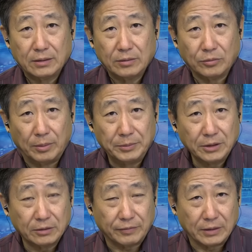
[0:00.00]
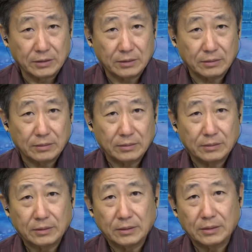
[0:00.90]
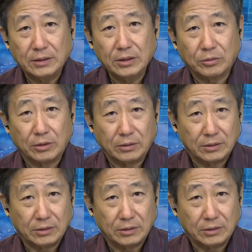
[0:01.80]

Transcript: 我们这儿的房子，一会儿